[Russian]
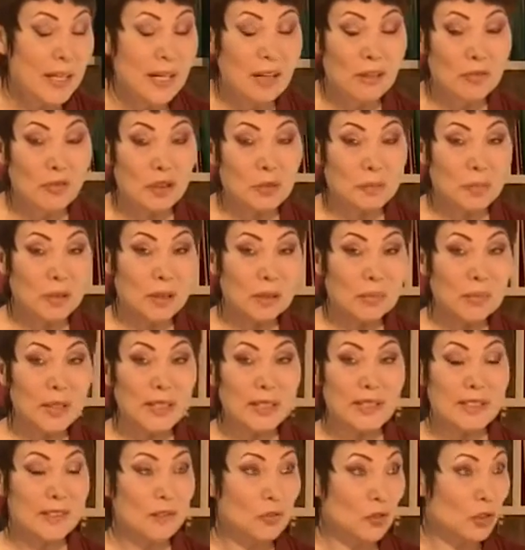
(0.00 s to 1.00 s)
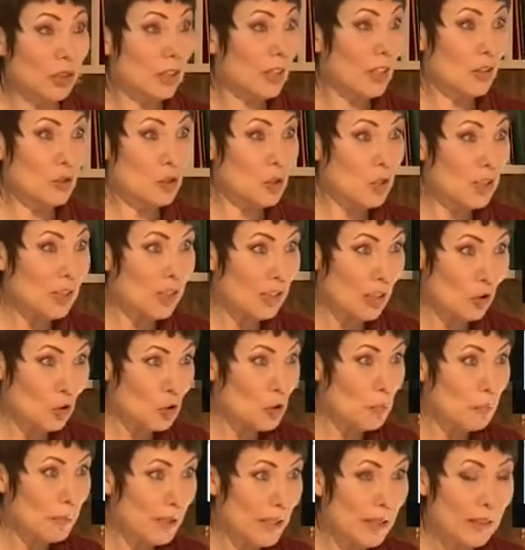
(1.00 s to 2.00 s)
Вот, понимаете, вот я уже, я
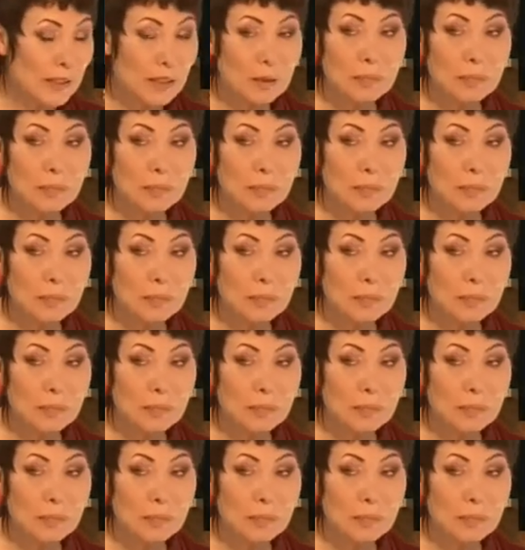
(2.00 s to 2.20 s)
уже про это